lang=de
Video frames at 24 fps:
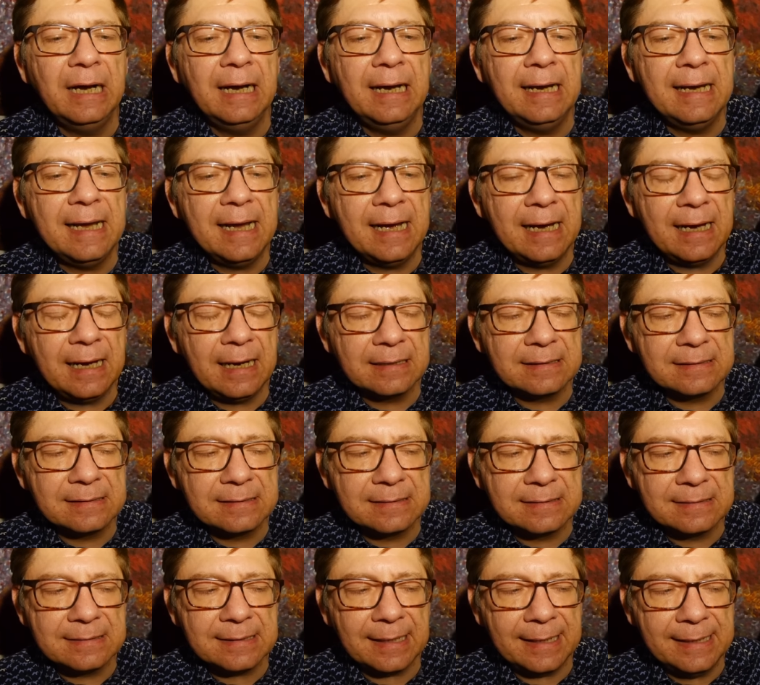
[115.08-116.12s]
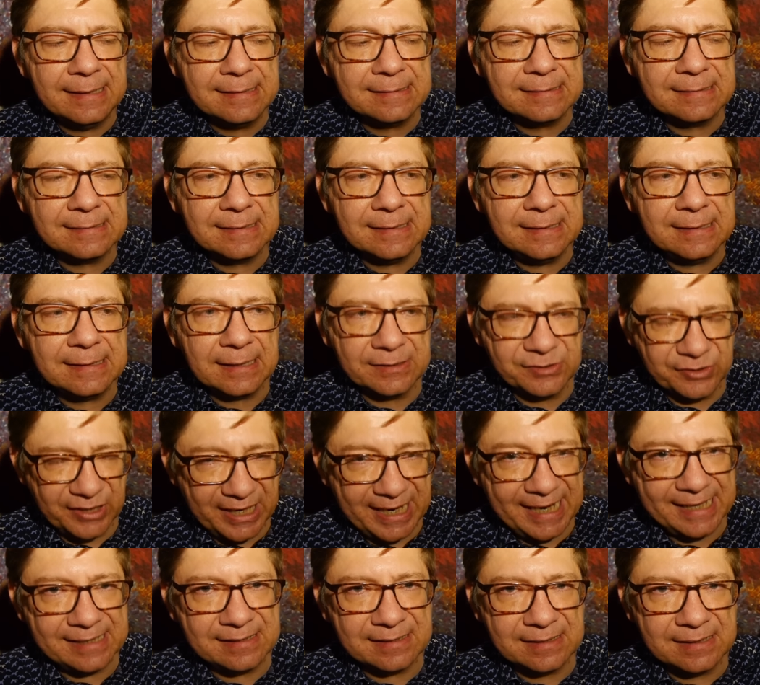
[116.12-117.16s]
er teilt sich, also
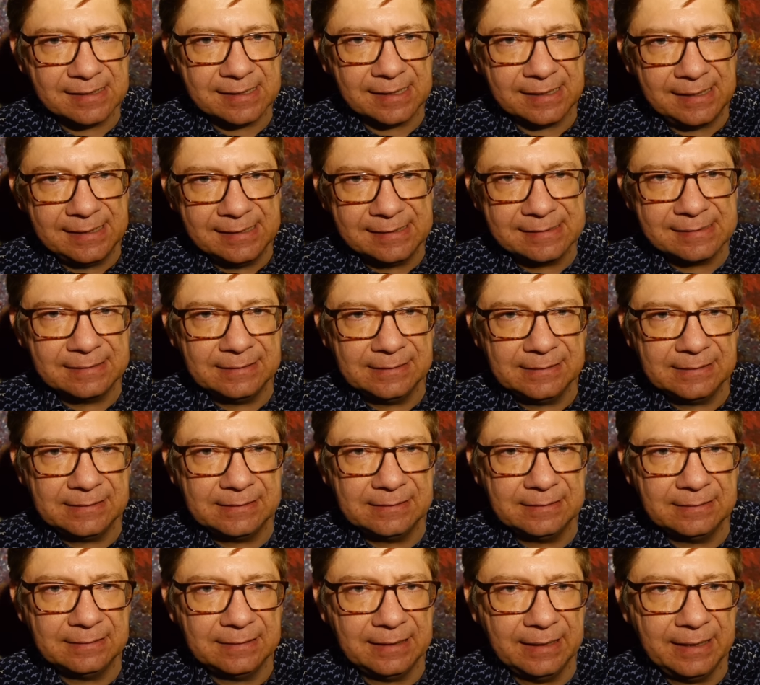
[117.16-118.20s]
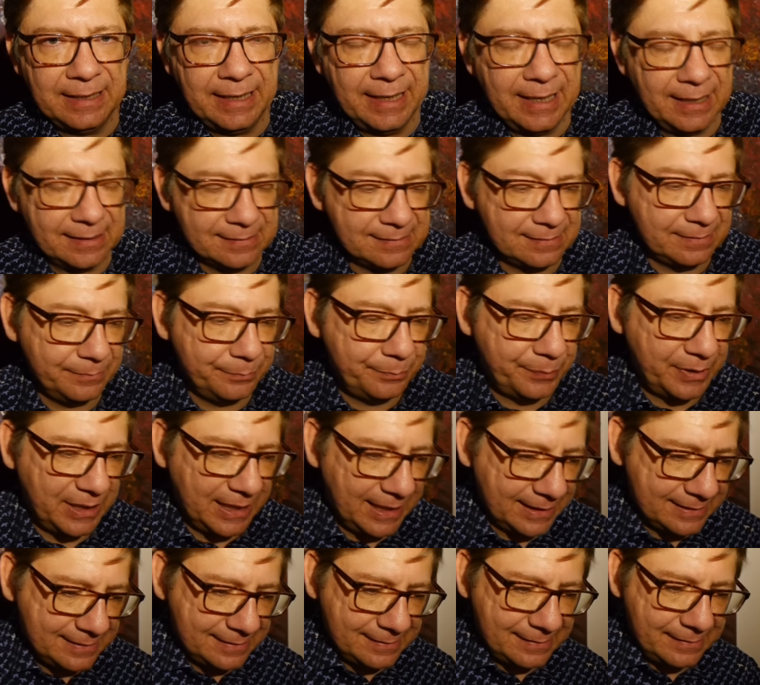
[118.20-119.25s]
es teilt sich den ersten
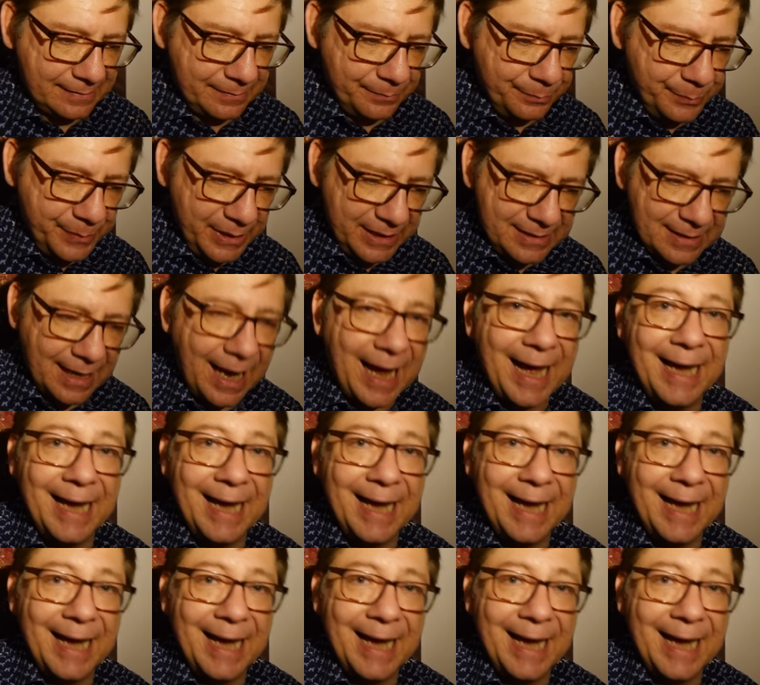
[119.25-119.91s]
Platz mit